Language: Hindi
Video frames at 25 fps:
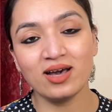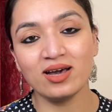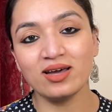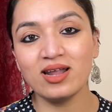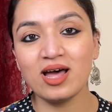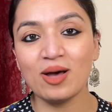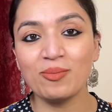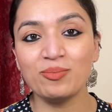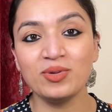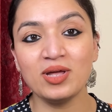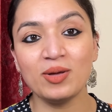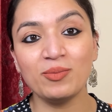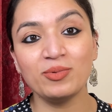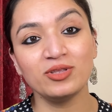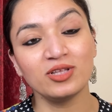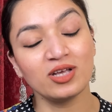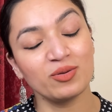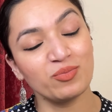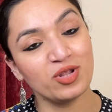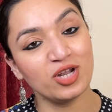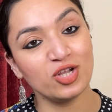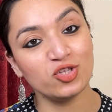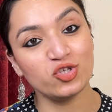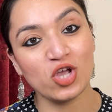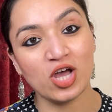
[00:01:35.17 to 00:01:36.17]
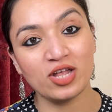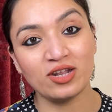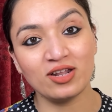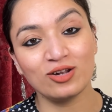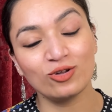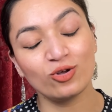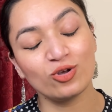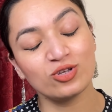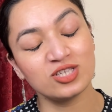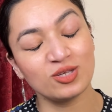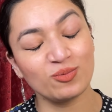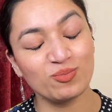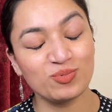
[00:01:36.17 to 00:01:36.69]
अगर आपने अभी तक मेरे चैनल
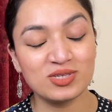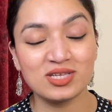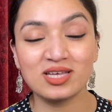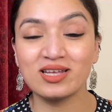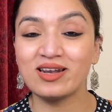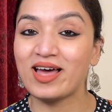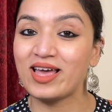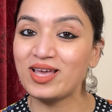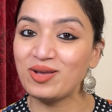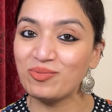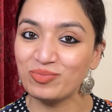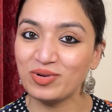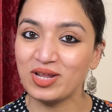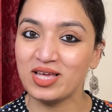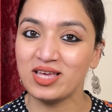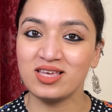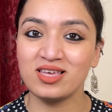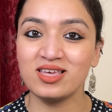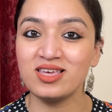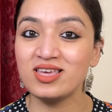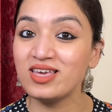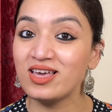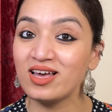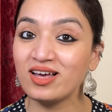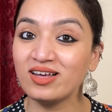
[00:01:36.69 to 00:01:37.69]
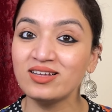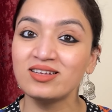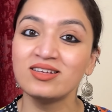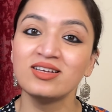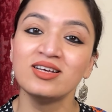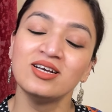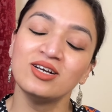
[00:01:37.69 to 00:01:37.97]
को सब्सक्राइब नहीं किया